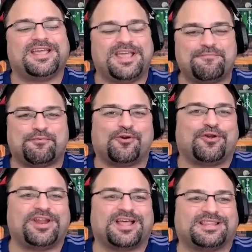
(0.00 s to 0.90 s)
y
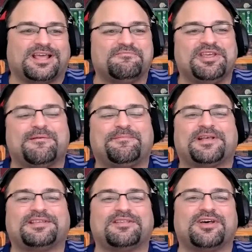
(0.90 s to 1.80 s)
Polonia termina
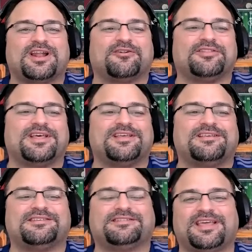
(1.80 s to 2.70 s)
pasando a la ronda de
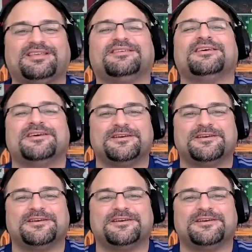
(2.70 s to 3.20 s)
16